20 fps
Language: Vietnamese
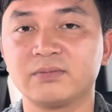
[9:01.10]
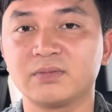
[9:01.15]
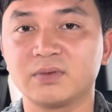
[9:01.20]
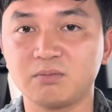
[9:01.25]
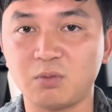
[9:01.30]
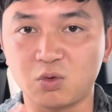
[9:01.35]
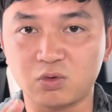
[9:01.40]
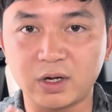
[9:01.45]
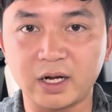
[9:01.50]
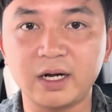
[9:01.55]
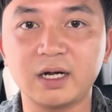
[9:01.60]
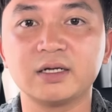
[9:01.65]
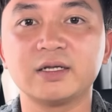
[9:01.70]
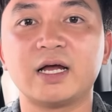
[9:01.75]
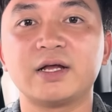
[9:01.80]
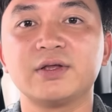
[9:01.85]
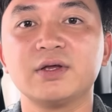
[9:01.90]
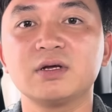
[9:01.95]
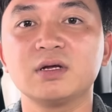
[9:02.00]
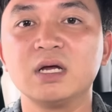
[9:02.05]
một cái đơn
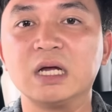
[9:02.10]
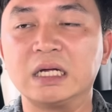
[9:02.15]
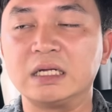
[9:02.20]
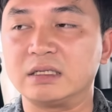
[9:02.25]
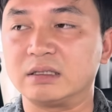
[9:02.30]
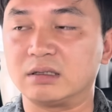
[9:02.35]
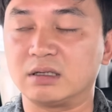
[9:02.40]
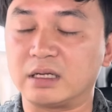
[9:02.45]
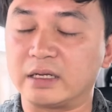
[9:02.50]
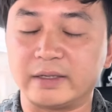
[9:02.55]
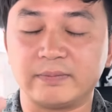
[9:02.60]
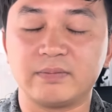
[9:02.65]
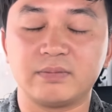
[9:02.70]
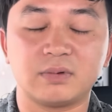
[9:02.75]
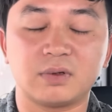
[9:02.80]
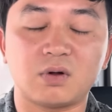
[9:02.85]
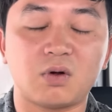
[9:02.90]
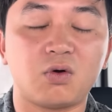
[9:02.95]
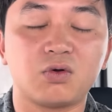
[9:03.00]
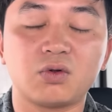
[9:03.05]
giản nhất chị
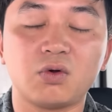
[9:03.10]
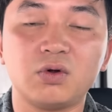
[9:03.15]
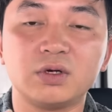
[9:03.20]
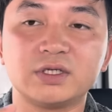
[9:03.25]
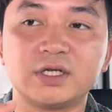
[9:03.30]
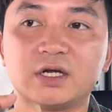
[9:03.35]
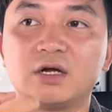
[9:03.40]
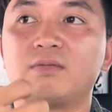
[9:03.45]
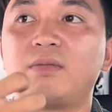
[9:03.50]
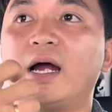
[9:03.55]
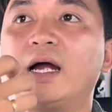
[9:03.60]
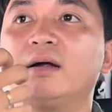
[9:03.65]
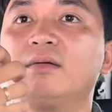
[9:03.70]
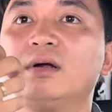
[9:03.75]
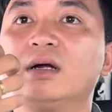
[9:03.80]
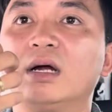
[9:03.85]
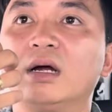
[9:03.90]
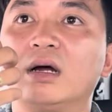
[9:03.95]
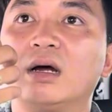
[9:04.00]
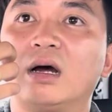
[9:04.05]
cô chú anh chị có
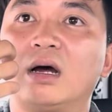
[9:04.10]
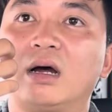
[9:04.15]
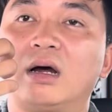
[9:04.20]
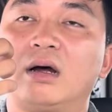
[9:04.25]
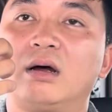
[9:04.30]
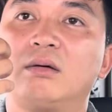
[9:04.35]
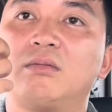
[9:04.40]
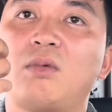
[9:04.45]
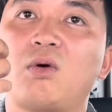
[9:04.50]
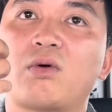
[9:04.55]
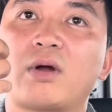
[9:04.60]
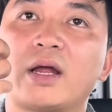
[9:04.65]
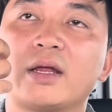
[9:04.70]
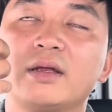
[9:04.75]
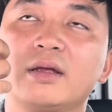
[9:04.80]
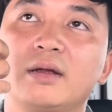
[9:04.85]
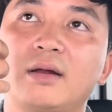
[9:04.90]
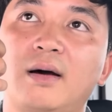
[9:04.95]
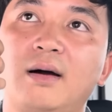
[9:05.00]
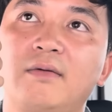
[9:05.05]
bán à, một cái
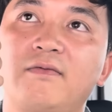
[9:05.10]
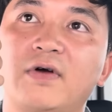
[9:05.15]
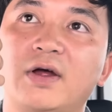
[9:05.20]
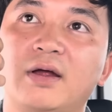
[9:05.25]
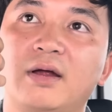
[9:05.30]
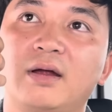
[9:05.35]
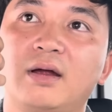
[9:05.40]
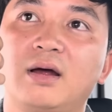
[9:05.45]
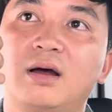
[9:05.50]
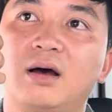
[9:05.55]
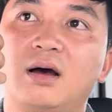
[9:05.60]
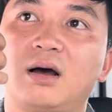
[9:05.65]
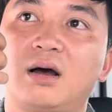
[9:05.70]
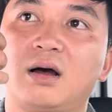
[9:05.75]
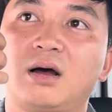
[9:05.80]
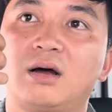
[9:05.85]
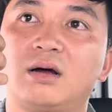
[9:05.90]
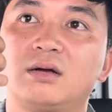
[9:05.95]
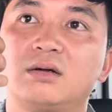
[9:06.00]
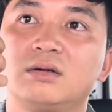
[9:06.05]
gì đó về
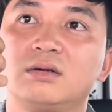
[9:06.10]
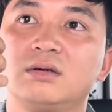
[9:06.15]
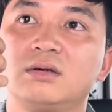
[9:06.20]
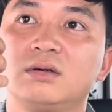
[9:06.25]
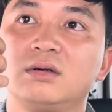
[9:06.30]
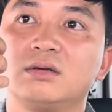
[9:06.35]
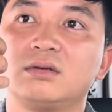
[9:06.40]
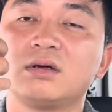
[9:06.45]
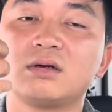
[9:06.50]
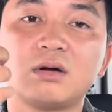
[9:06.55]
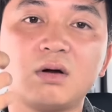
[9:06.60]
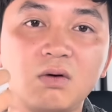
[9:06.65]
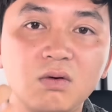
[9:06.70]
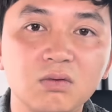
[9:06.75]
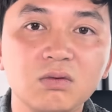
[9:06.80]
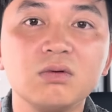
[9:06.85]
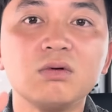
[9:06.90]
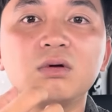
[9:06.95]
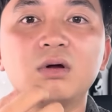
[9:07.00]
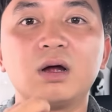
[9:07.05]
à, thức
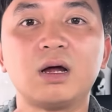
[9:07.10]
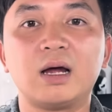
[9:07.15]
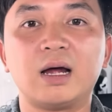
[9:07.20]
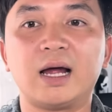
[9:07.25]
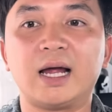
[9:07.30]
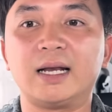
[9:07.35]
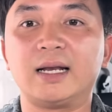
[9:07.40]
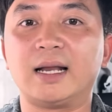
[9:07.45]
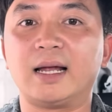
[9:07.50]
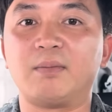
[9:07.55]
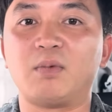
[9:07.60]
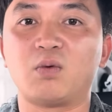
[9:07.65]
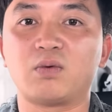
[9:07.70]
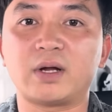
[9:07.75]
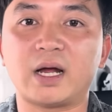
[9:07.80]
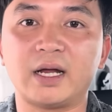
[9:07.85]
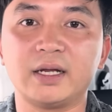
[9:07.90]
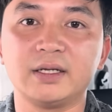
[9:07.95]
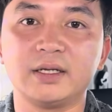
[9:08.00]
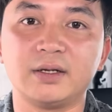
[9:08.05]
uống hay là một
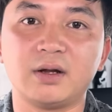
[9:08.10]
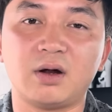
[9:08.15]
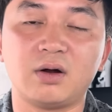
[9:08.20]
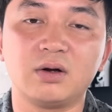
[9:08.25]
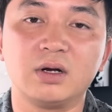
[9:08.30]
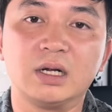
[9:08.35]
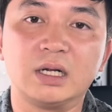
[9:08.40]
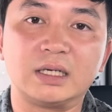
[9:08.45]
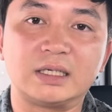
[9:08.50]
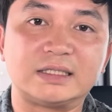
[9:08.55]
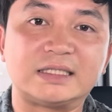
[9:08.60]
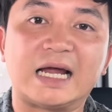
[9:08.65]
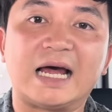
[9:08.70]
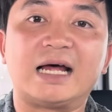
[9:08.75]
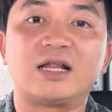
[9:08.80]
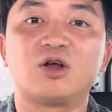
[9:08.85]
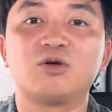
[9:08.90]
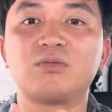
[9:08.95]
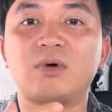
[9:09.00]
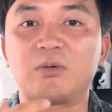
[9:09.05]
cái gì đó
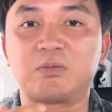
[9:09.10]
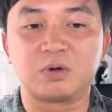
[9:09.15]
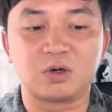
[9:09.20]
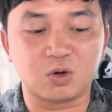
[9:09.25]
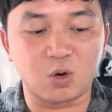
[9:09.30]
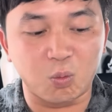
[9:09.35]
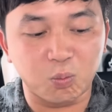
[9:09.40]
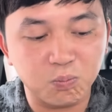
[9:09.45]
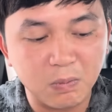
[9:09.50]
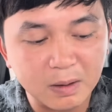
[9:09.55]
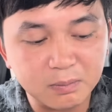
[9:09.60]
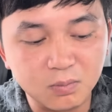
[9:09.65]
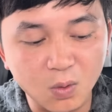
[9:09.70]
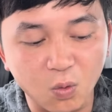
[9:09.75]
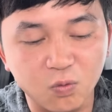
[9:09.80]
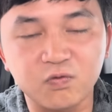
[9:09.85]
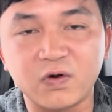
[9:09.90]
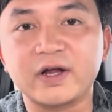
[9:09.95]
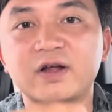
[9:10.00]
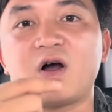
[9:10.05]
trà thảo mộc cũng bắt
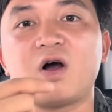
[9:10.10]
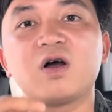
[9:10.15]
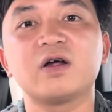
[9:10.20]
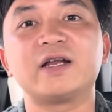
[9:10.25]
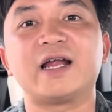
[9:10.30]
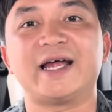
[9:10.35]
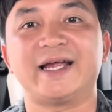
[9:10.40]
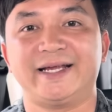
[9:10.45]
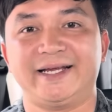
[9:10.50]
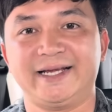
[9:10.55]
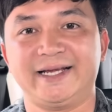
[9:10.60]
buộc phải có cái này